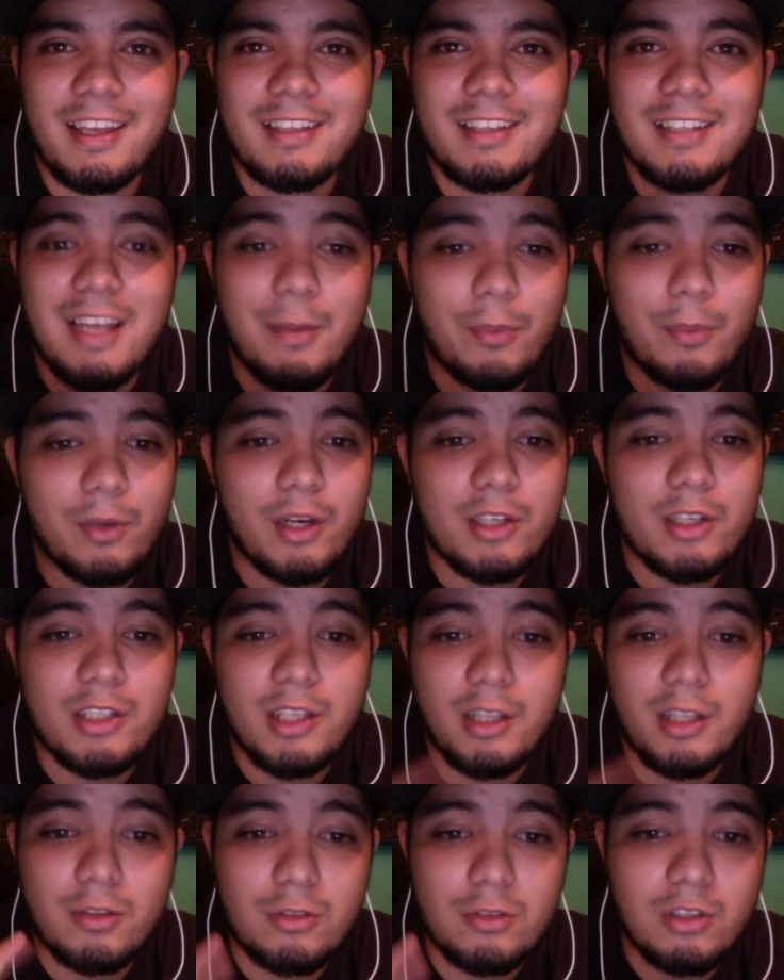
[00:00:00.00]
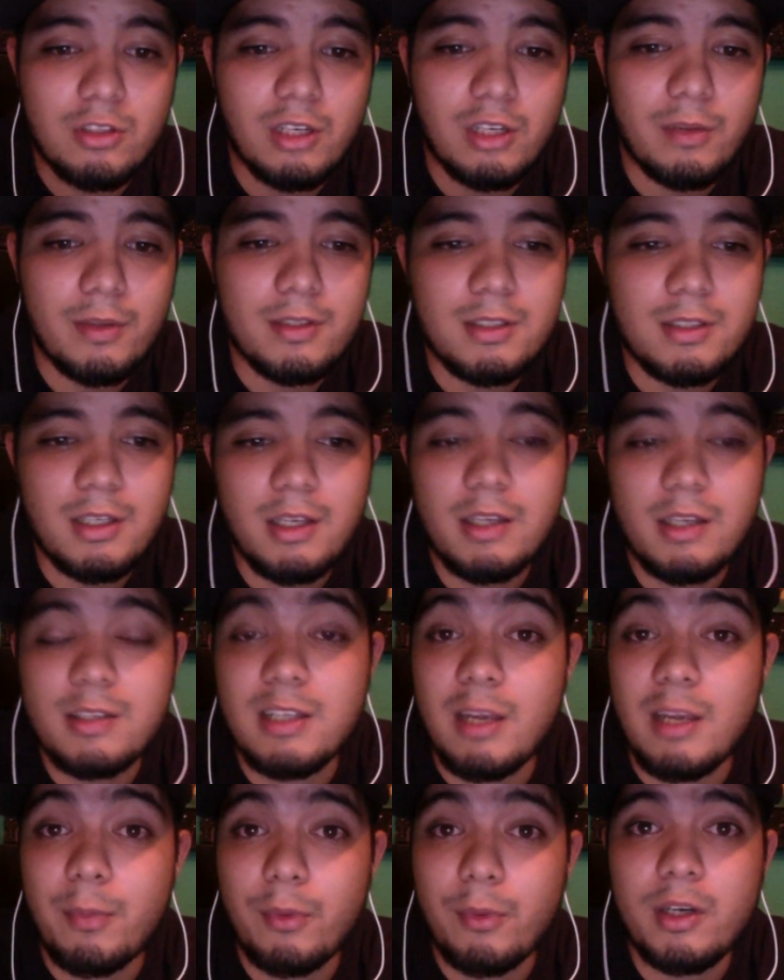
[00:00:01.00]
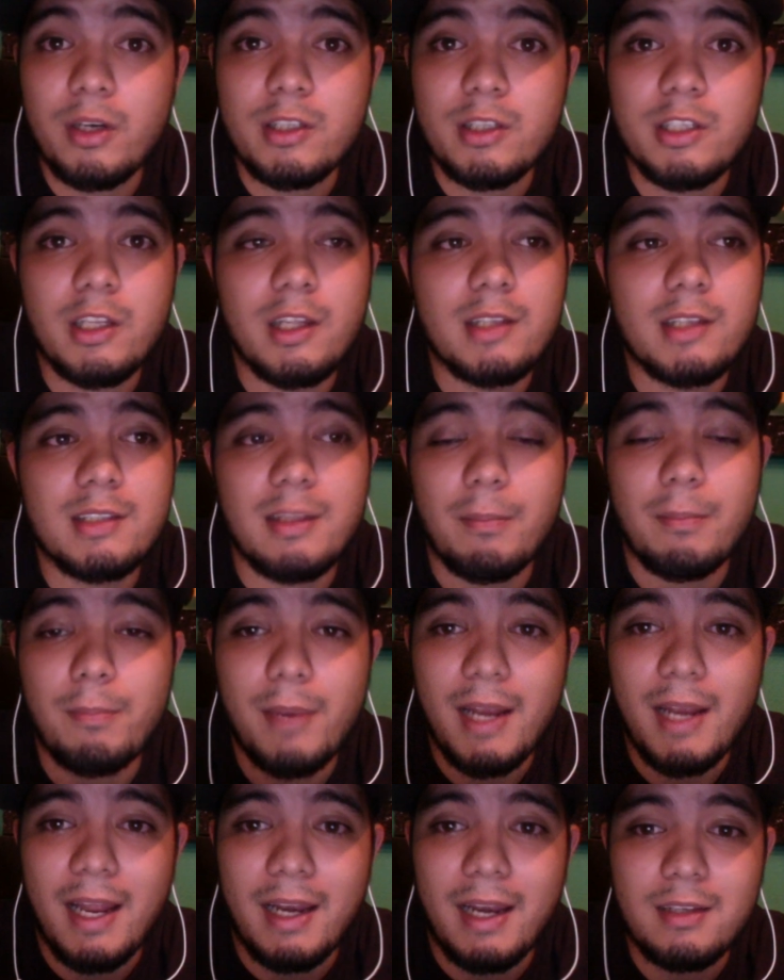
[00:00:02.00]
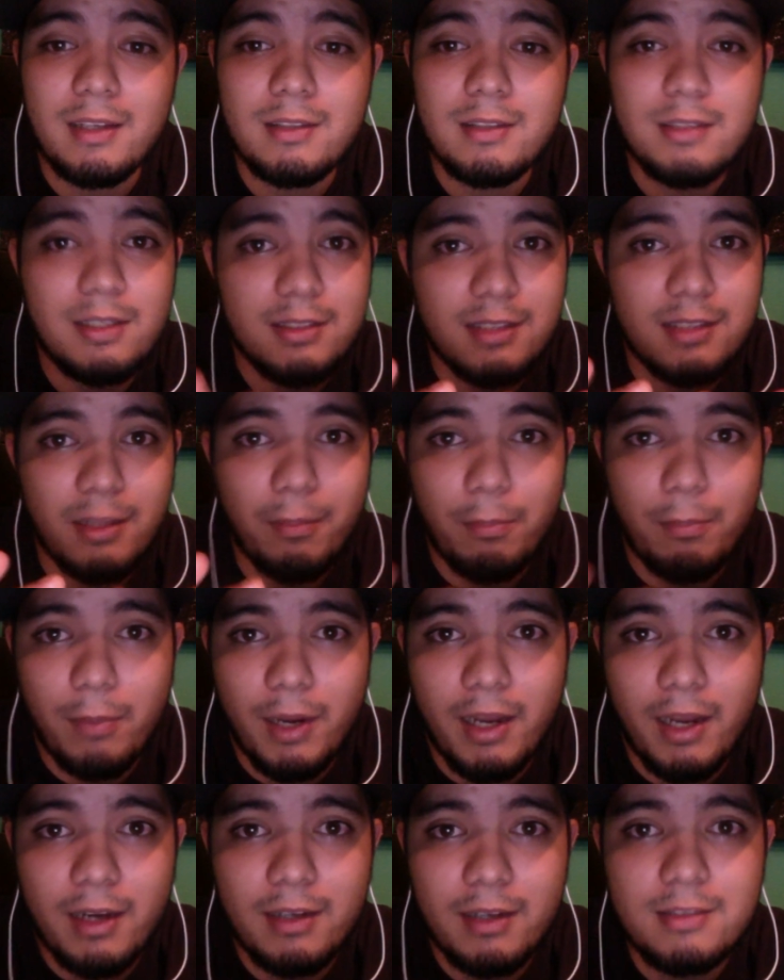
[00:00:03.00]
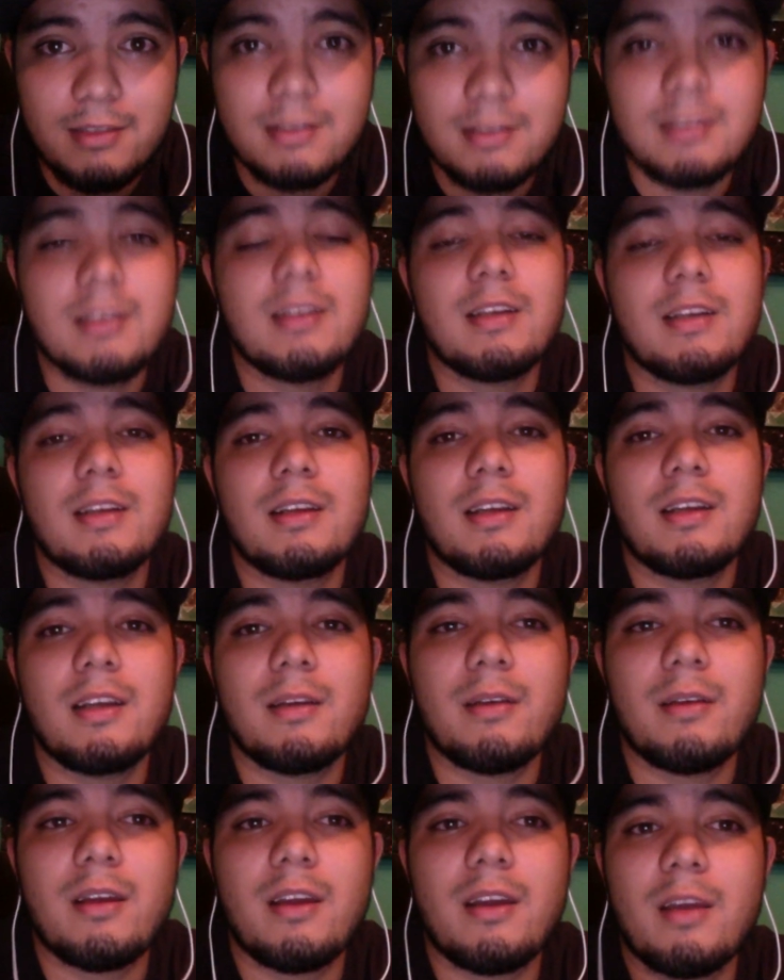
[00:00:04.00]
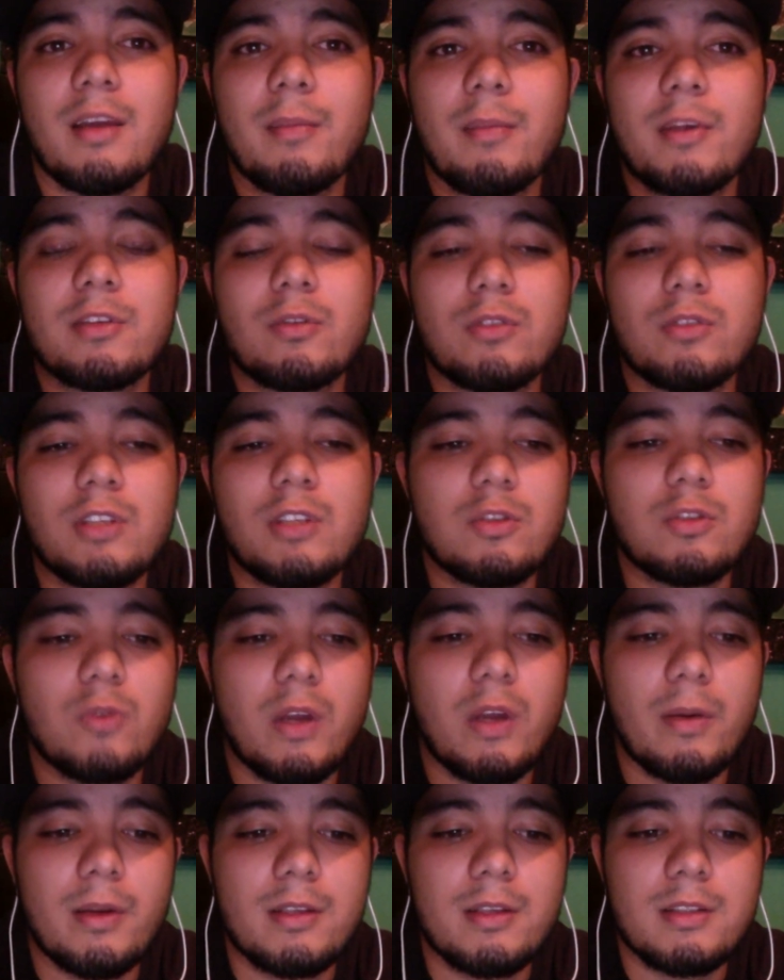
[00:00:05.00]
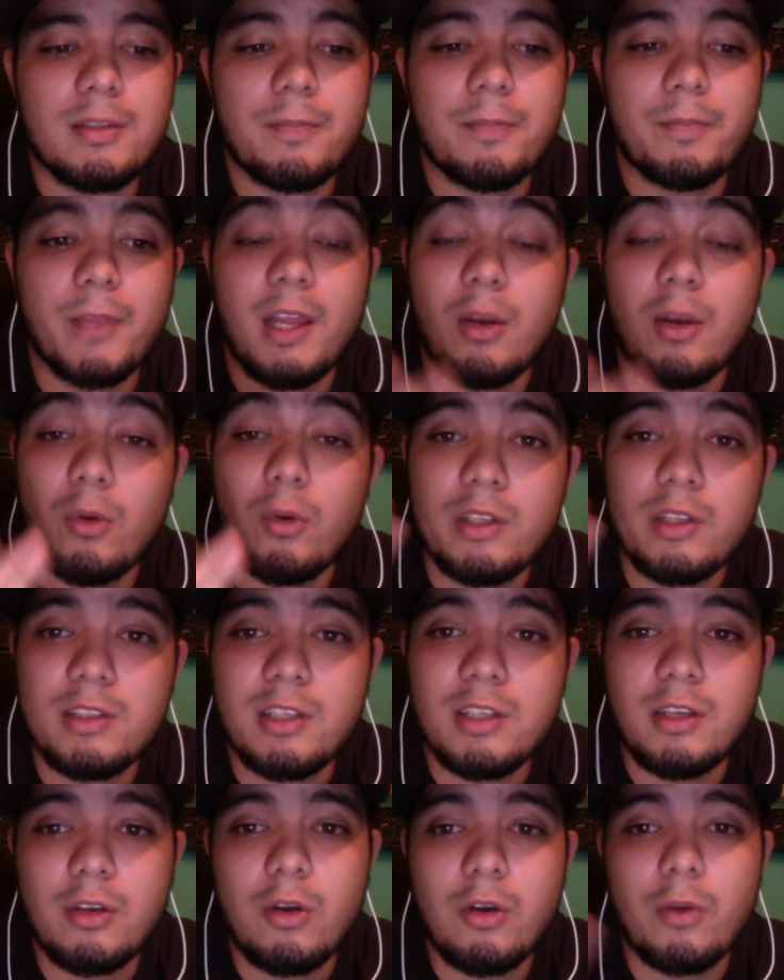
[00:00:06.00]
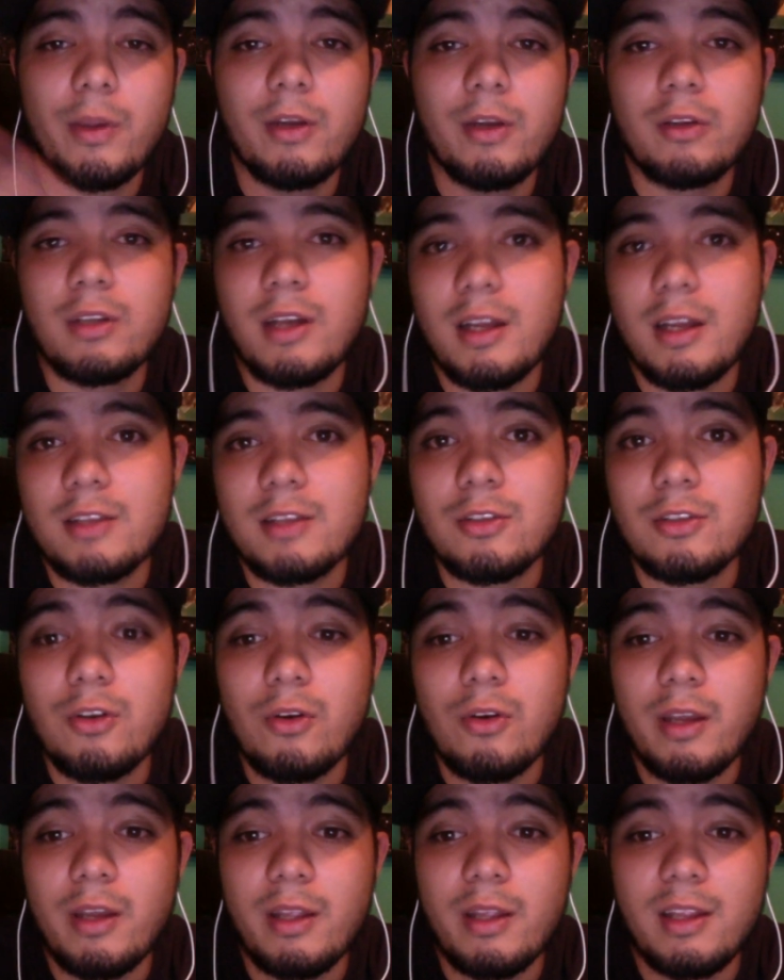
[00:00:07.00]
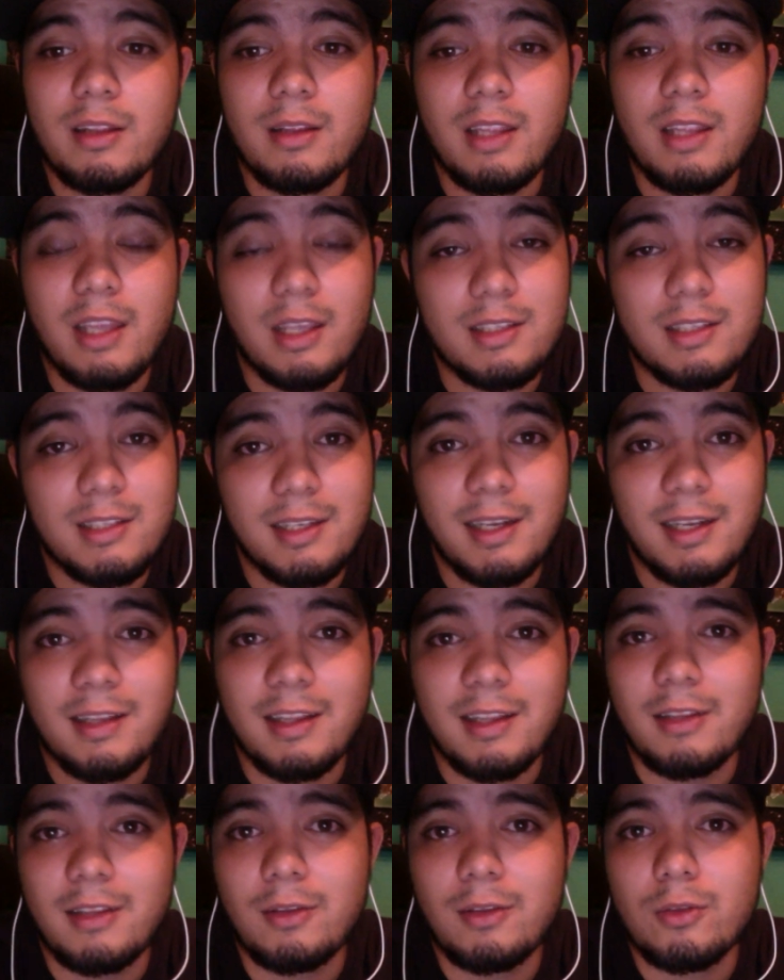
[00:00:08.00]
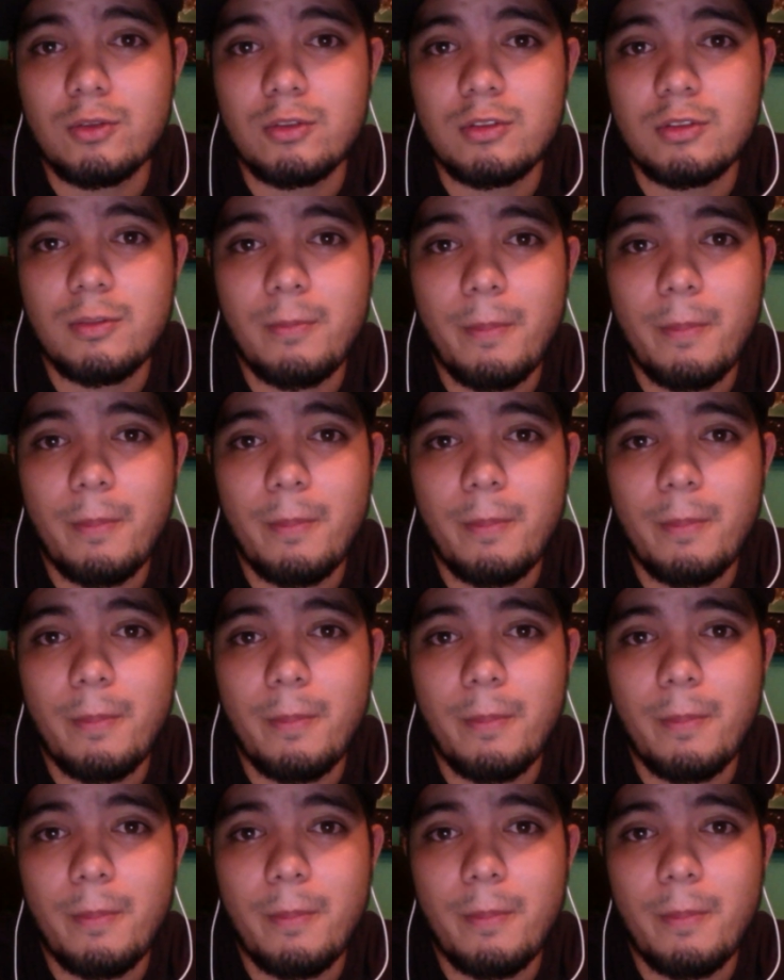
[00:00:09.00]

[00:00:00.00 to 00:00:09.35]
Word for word: va a poner Chido, suscríbanse y San Juan Chido están planes, están planes y más cosas nuevas. El lunes 5 viene otra canción que, estén atentos.